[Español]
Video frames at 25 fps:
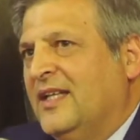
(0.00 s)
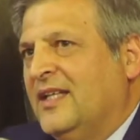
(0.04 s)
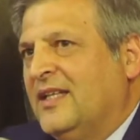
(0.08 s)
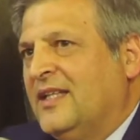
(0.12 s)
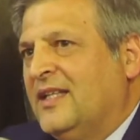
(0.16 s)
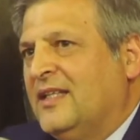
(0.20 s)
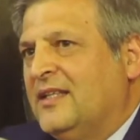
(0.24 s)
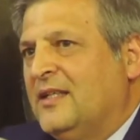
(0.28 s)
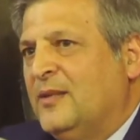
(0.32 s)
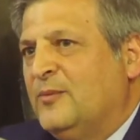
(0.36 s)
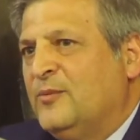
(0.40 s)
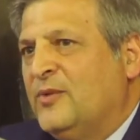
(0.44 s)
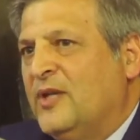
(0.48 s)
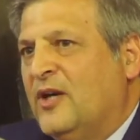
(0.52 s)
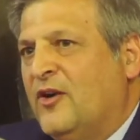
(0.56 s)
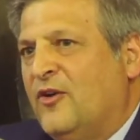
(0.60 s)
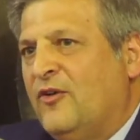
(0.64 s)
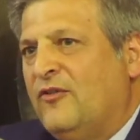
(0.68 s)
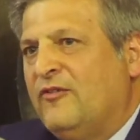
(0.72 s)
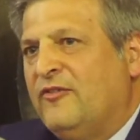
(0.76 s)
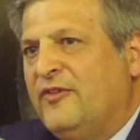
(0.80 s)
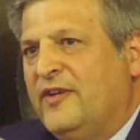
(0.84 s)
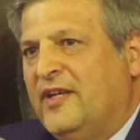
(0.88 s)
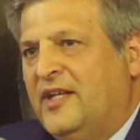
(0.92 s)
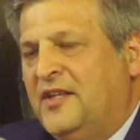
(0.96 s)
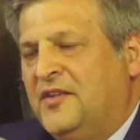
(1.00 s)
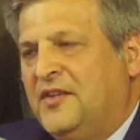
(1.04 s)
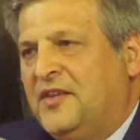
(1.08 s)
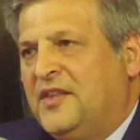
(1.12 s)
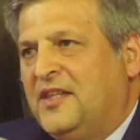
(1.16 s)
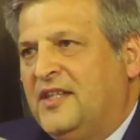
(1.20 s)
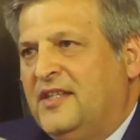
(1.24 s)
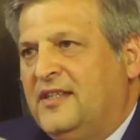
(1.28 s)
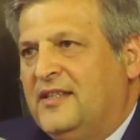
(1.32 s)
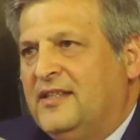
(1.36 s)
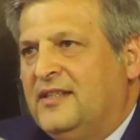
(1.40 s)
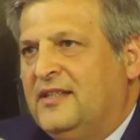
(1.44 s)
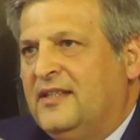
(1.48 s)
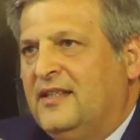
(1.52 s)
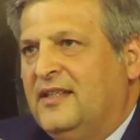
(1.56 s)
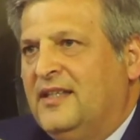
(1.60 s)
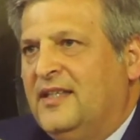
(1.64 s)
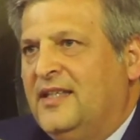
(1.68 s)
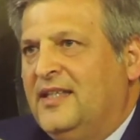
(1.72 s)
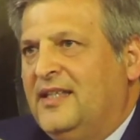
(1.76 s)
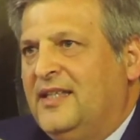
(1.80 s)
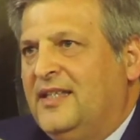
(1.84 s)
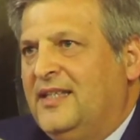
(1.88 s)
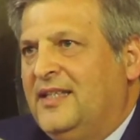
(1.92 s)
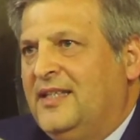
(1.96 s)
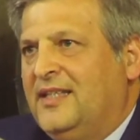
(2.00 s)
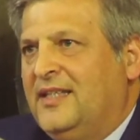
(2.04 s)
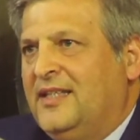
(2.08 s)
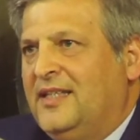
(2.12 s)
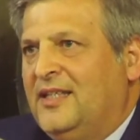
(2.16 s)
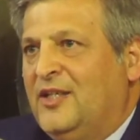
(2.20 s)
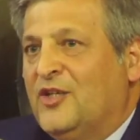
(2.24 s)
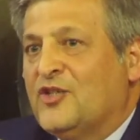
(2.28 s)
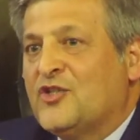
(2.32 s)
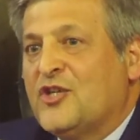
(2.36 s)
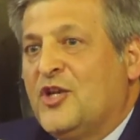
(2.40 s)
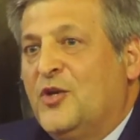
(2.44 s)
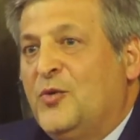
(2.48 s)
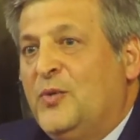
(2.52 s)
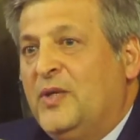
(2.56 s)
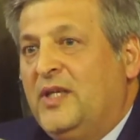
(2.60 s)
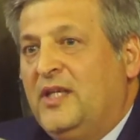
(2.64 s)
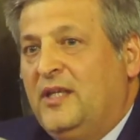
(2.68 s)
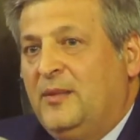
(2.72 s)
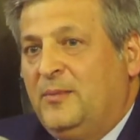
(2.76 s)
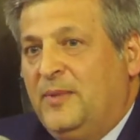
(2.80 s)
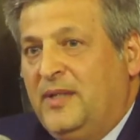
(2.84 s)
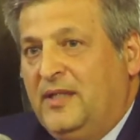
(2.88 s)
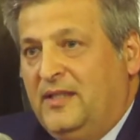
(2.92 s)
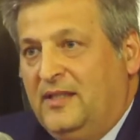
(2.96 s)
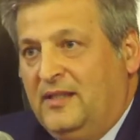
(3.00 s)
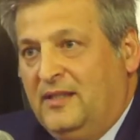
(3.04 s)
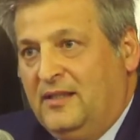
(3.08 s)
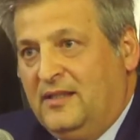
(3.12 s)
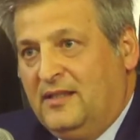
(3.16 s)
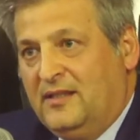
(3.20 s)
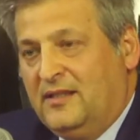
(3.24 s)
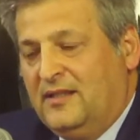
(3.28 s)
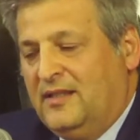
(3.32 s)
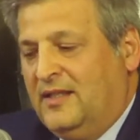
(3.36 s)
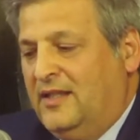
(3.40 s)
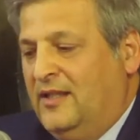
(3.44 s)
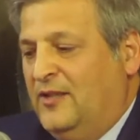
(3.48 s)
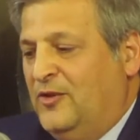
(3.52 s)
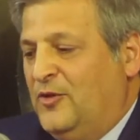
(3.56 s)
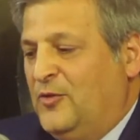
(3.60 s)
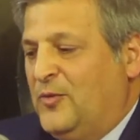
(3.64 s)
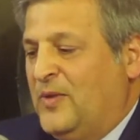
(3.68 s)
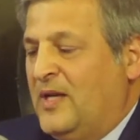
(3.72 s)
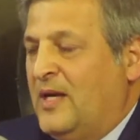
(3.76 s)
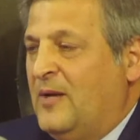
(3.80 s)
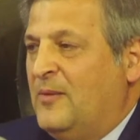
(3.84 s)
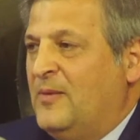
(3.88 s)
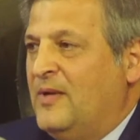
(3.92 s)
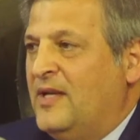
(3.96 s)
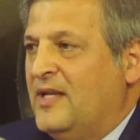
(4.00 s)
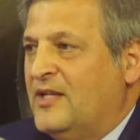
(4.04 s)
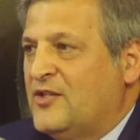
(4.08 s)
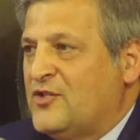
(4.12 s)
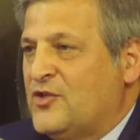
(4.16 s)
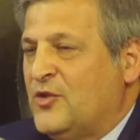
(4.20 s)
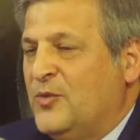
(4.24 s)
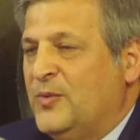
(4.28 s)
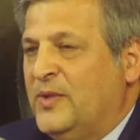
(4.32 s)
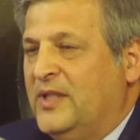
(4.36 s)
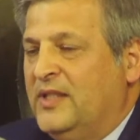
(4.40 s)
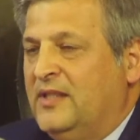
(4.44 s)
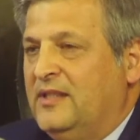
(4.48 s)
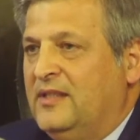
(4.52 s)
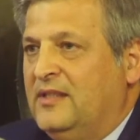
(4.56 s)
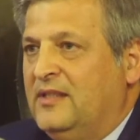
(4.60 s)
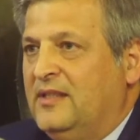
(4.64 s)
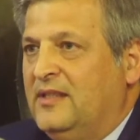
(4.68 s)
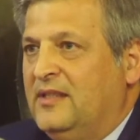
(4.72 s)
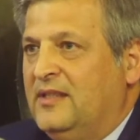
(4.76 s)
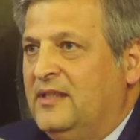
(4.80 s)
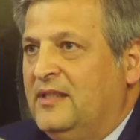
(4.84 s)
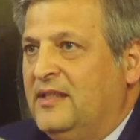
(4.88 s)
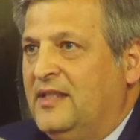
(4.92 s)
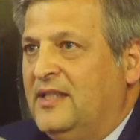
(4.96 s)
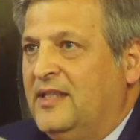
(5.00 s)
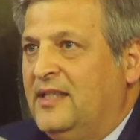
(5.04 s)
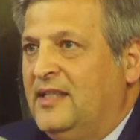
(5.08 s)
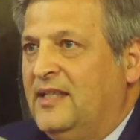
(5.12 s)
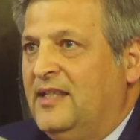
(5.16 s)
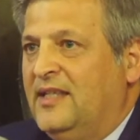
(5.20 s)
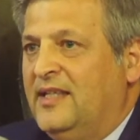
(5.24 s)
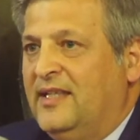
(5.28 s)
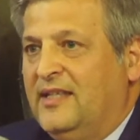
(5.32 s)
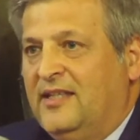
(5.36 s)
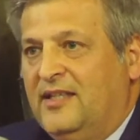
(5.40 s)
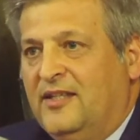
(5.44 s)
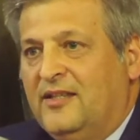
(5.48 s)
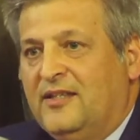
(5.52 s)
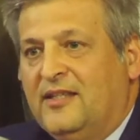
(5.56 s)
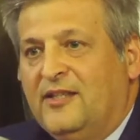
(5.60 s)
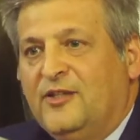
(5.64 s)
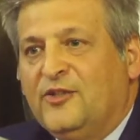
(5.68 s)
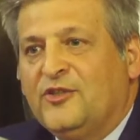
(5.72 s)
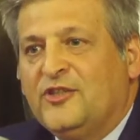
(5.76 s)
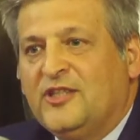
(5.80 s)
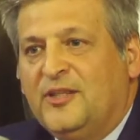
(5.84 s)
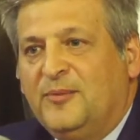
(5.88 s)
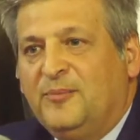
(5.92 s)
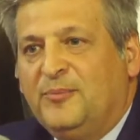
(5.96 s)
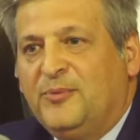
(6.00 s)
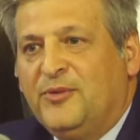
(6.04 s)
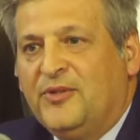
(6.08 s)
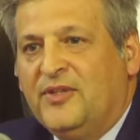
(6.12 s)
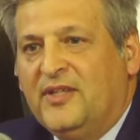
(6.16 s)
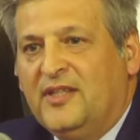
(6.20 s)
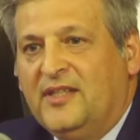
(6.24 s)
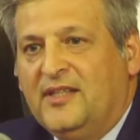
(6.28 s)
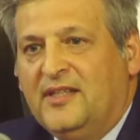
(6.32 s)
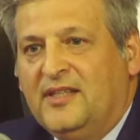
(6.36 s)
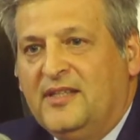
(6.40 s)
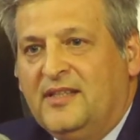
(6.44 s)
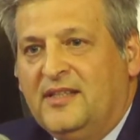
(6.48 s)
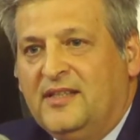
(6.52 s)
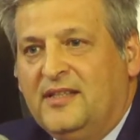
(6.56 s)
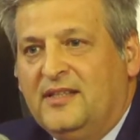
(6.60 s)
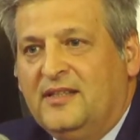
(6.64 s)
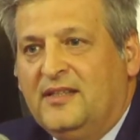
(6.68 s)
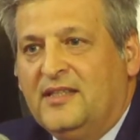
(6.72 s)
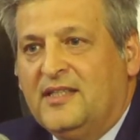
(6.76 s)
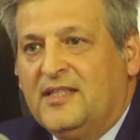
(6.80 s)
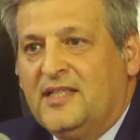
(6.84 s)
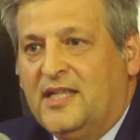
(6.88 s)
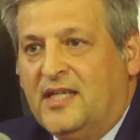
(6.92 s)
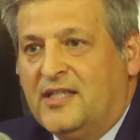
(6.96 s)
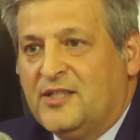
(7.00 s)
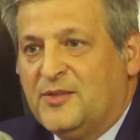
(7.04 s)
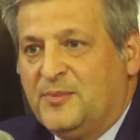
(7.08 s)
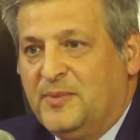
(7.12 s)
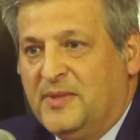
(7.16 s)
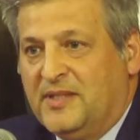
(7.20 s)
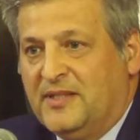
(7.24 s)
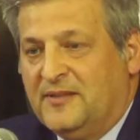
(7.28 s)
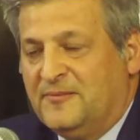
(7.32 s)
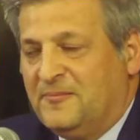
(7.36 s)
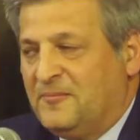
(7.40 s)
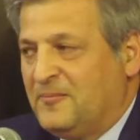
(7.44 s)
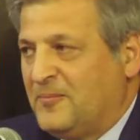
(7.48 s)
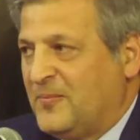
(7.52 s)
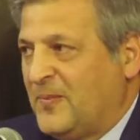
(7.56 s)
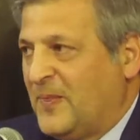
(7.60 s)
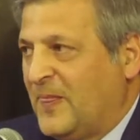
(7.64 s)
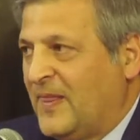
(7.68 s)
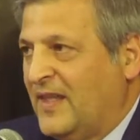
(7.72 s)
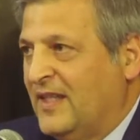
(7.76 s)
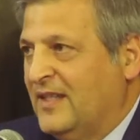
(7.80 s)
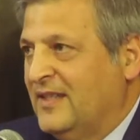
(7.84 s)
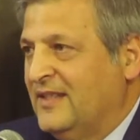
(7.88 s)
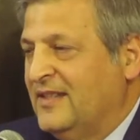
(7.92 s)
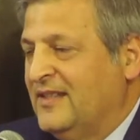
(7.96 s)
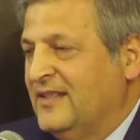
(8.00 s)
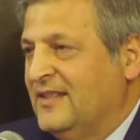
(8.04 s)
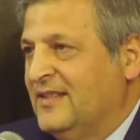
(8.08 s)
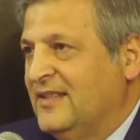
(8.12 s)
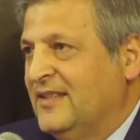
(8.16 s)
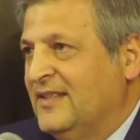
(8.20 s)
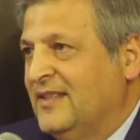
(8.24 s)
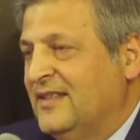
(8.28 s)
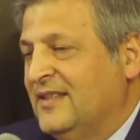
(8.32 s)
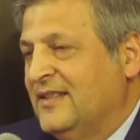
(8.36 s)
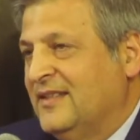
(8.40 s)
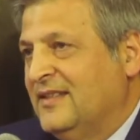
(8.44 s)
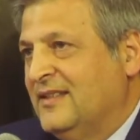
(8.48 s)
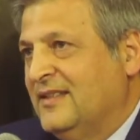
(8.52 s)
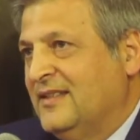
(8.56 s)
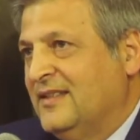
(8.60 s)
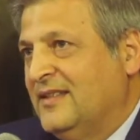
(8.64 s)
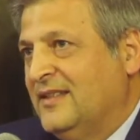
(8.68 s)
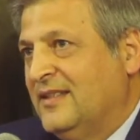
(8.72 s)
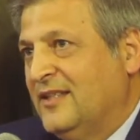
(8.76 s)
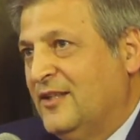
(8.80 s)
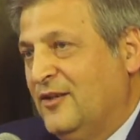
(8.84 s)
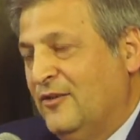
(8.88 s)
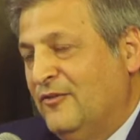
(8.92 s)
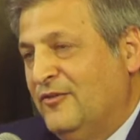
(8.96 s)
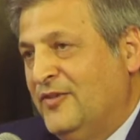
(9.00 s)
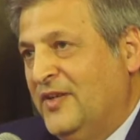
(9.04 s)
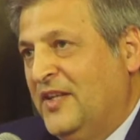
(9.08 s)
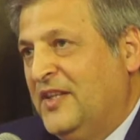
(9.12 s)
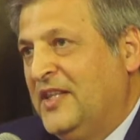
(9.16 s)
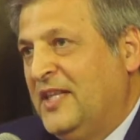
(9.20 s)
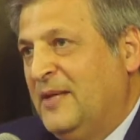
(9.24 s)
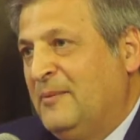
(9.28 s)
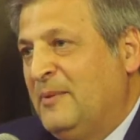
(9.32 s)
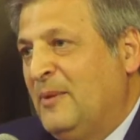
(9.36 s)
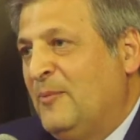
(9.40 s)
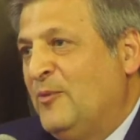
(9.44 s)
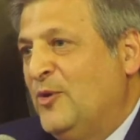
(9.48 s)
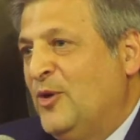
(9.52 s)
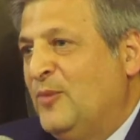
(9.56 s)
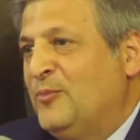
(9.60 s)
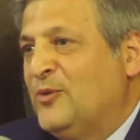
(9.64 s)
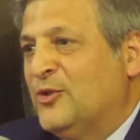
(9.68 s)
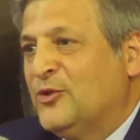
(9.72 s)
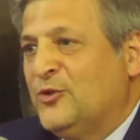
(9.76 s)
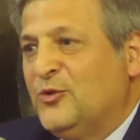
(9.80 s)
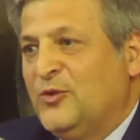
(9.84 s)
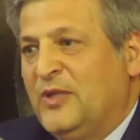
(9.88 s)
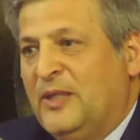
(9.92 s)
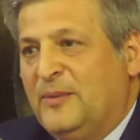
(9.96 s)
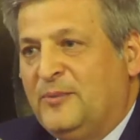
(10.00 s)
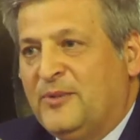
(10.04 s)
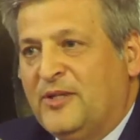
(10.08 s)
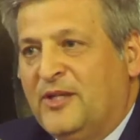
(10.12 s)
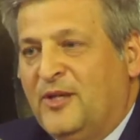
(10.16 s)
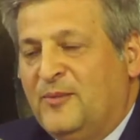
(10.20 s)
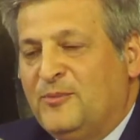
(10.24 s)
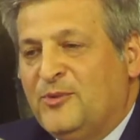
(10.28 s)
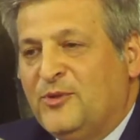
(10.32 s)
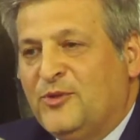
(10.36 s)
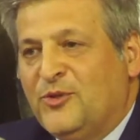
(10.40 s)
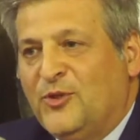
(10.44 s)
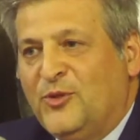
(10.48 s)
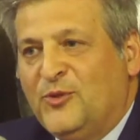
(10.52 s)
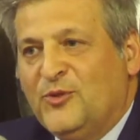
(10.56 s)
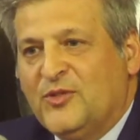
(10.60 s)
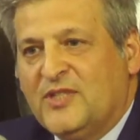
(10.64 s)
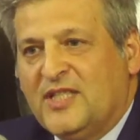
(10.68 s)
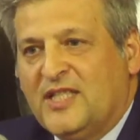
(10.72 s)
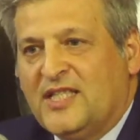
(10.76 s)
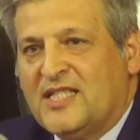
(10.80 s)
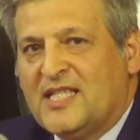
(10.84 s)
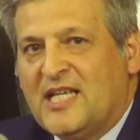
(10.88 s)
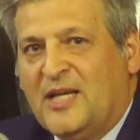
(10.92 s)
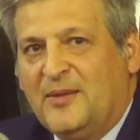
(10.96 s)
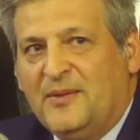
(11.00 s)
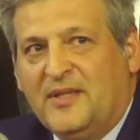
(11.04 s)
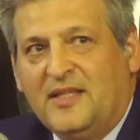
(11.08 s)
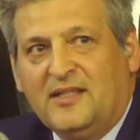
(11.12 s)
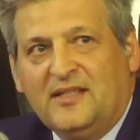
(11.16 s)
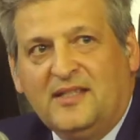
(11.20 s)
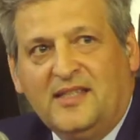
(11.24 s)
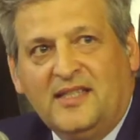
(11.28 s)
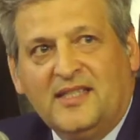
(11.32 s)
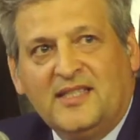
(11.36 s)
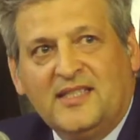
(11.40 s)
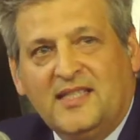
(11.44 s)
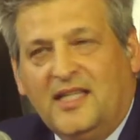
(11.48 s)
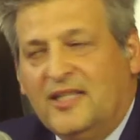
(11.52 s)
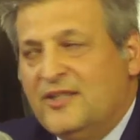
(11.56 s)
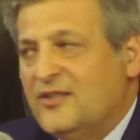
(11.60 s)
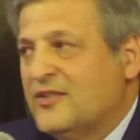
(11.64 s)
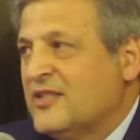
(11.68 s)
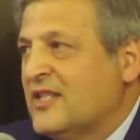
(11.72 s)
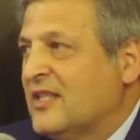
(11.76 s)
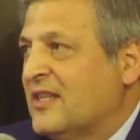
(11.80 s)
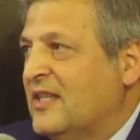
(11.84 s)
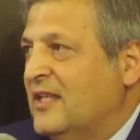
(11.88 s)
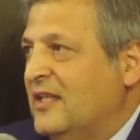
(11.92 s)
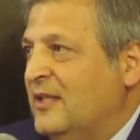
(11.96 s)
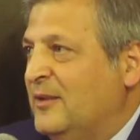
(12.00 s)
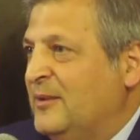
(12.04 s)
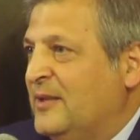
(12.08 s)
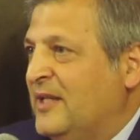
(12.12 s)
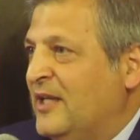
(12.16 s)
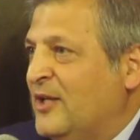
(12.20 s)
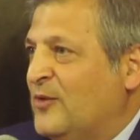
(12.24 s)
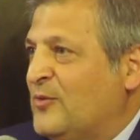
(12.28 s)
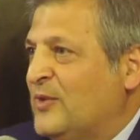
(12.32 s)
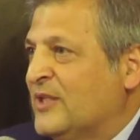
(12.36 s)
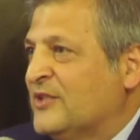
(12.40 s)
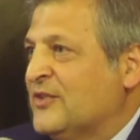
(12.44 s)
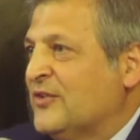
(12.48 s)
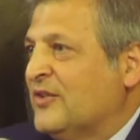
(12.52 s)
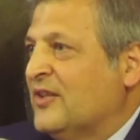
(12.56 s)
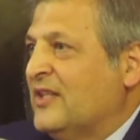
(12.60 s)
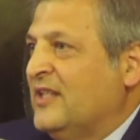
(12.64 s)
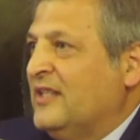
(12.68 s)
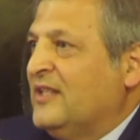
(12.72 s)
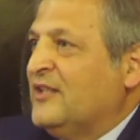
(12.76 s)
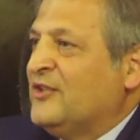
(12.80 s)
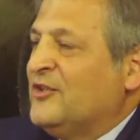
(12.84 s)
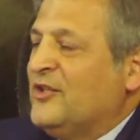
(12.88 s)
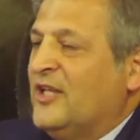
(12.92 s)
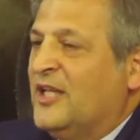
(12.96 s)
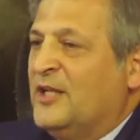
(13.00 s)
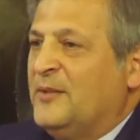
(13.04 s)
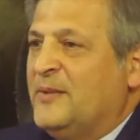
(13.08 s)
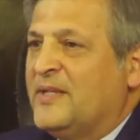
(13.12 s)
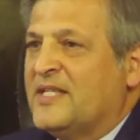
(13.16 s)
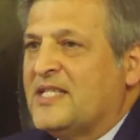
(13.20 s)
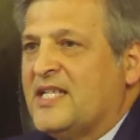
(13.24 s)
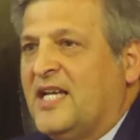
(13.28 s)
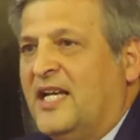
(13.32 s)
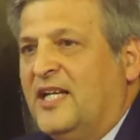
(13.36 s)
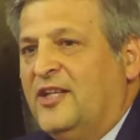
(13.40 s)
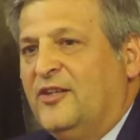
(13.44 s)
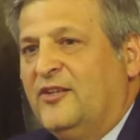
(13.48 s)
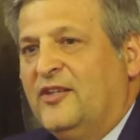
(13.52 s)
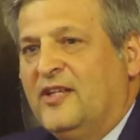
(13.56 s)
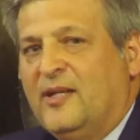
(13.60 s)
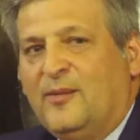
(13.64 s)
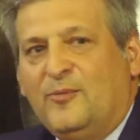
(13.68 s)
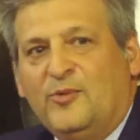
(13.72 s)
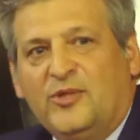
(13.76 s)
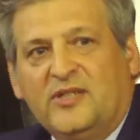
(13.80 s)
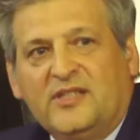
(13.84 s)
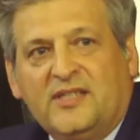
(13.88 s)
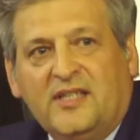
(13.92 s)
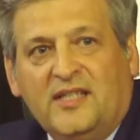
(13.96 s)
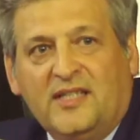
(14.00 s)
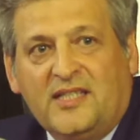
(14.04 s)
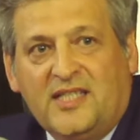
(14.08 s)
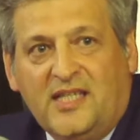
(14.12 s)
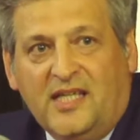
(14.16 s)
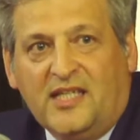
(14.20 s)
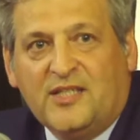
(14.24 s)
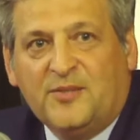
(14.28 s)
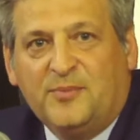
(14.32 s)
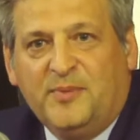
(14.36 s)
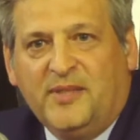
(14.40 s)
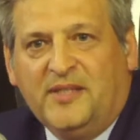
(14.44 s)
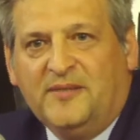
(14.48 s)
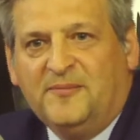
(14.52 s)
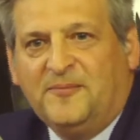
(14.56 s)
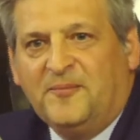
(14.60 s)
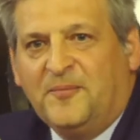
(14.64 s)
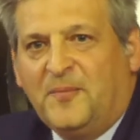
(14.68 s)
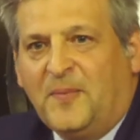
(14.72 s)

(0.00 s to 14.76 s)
tendremos una conferencia de José Luis Jiménez que nos va a hablar sobre el Jerez en los tiempos de, Shakespeare. Eh, conferencia además muy oportuna porque como todos ustedes saben, este año se celebra el 400 aniversario de la muerte de Shakespeare